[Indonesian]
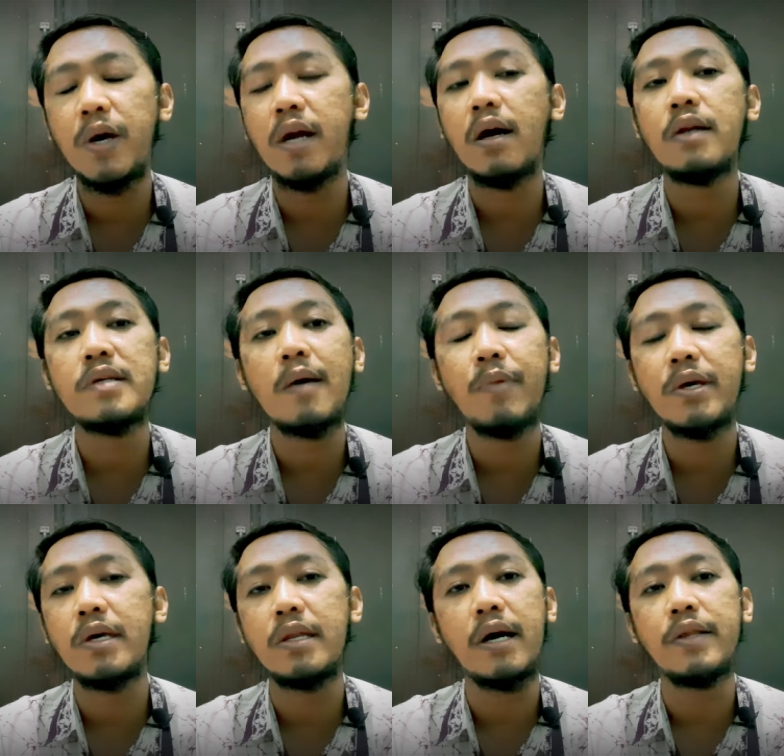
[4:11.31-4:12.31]
biarkan sampai
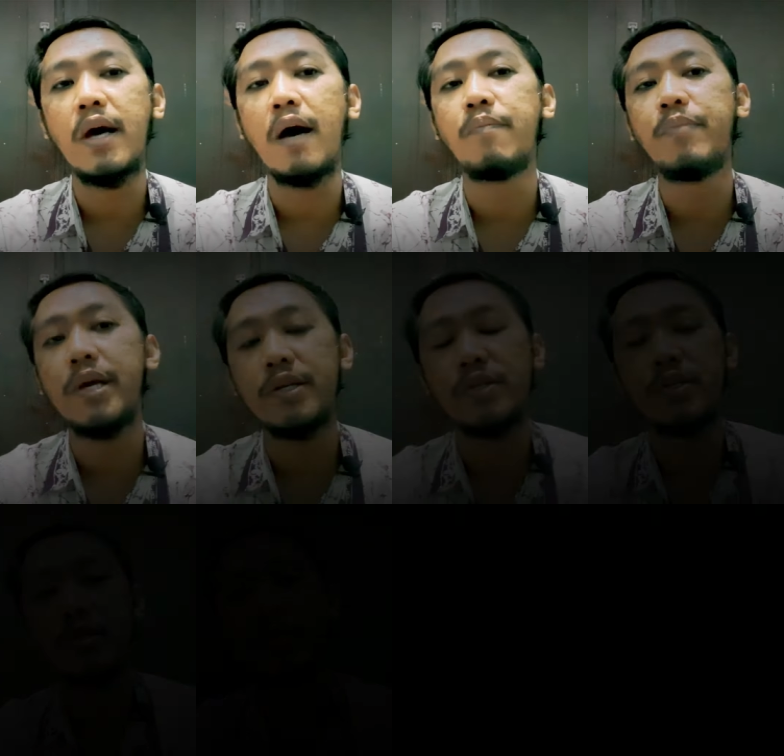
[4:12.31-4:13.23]
giringannya habis.